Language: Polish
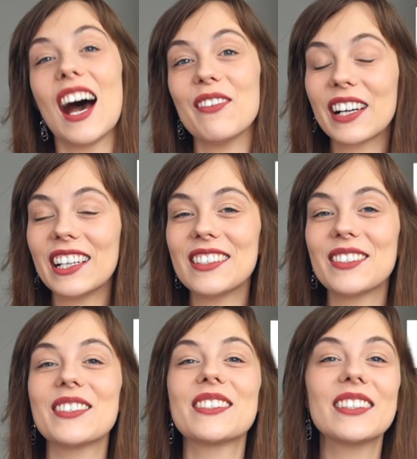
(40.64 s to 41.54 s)
A wakacje
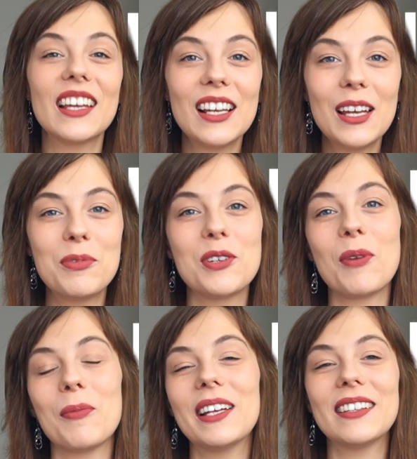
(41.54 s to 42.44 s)
to jest najlepszy
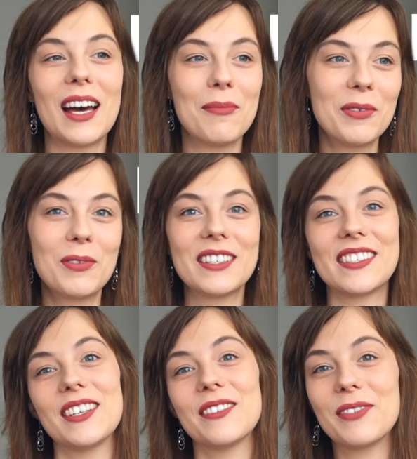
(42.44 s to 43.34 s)
moment, aby
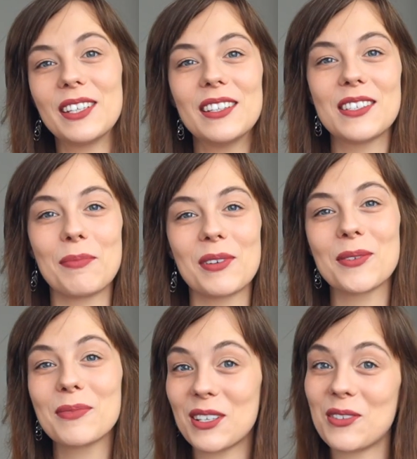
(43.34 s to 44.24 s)
właśnie w inny
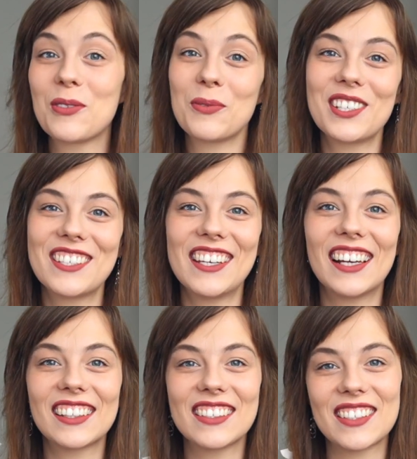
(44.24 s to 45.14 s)
sposób zacząć uczyć się
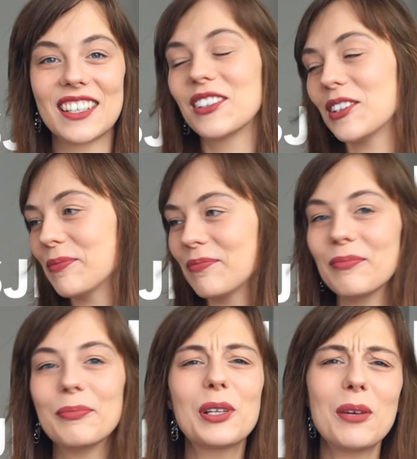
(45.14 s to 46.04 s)
angielskiego,
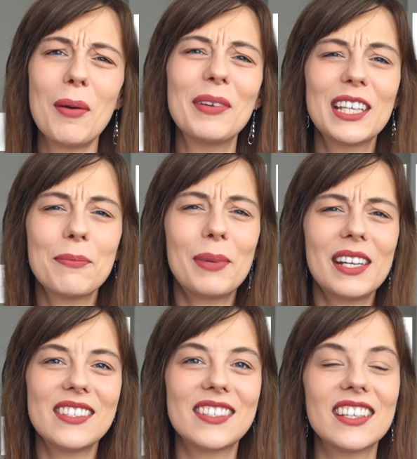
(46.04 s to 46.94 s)
bo nie mamy tej
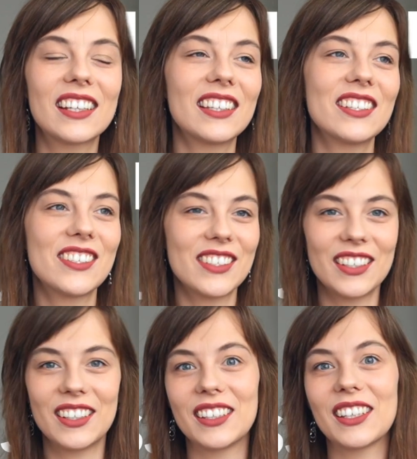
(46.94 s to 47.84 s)
presji jakiejś,
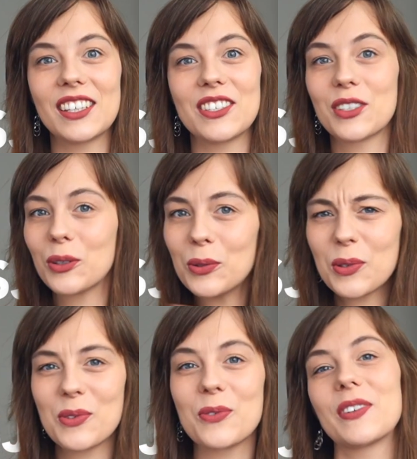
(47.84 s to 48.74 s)
e, jakichś
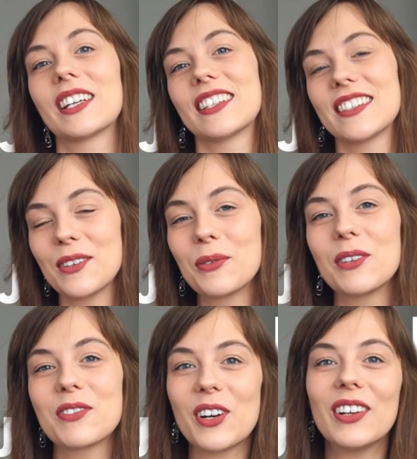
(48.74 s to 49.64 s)
kursów, jakiejś
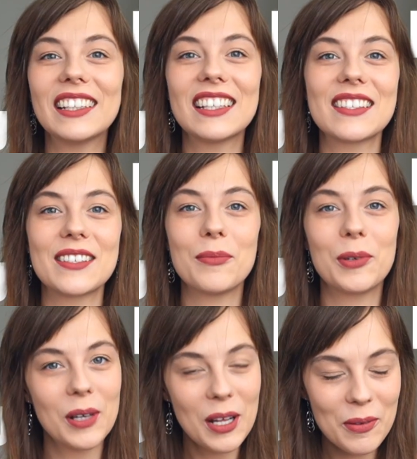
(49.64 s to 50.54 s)
nauki w szkole nad
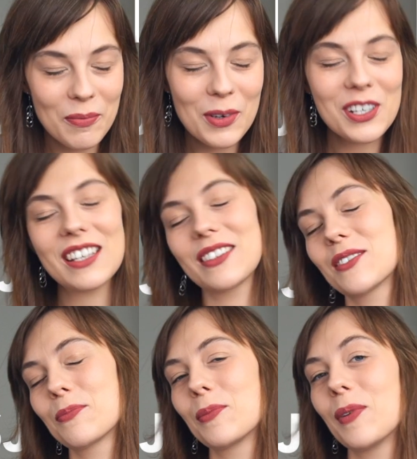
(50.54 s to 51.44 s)
sobą. Można to
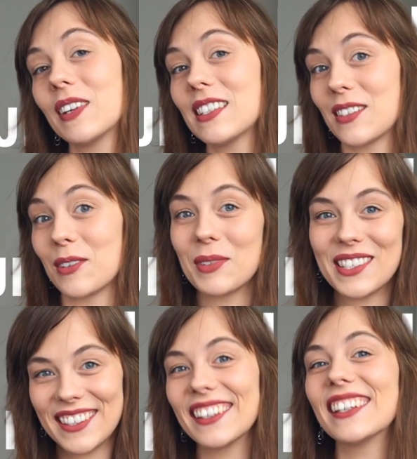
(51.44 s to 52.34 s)
spróbować zrobić
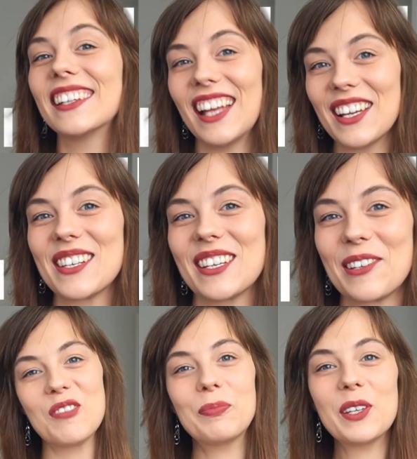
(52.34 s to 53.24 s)

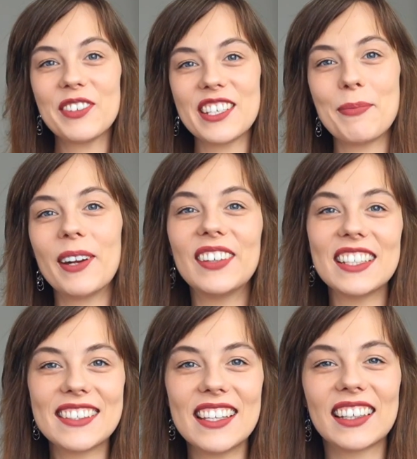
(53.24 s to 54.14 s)
inaczej. Pierwsza sprawa
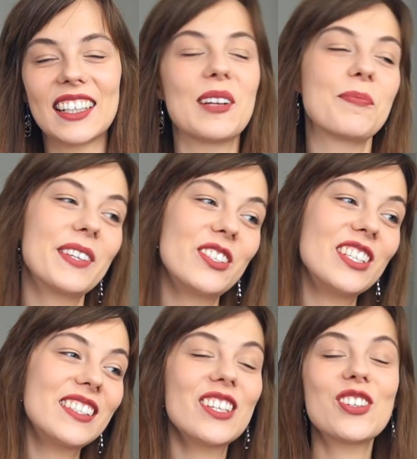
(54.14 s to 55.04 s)
jest taka,
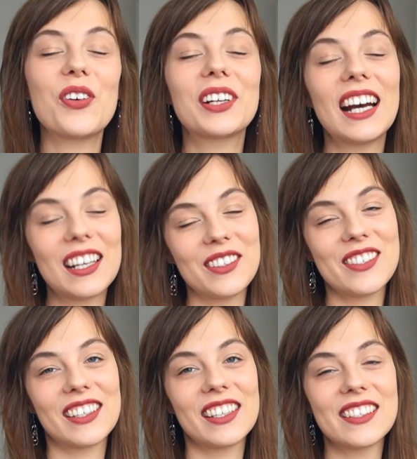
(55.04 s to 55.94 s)
jeśli chcesz
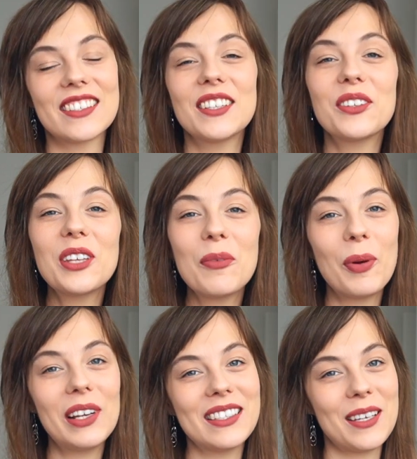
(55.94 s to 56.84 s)
ogarnąć angielski, to nie
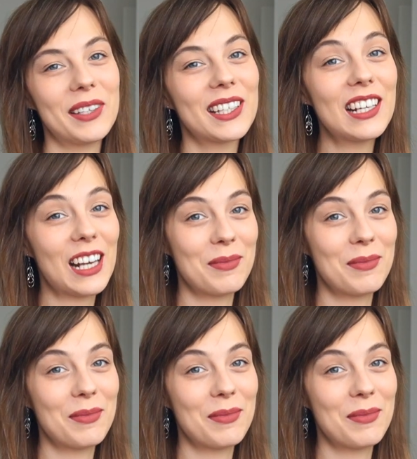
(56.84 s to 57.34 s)
polecam na kilka